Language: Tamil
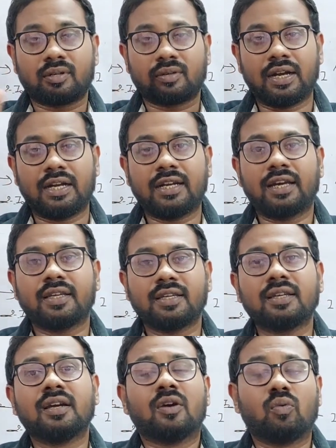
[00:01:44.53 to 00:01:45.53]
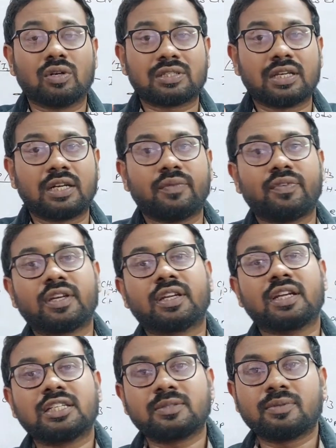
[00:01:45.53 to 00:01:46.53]
வேலிட் ஆகி உங்கள்
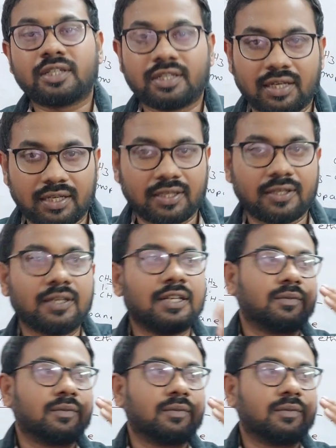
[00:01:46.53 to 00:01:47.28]
சர்டிஃபிகேட் எலிஜிபிலிட்டி ஆகி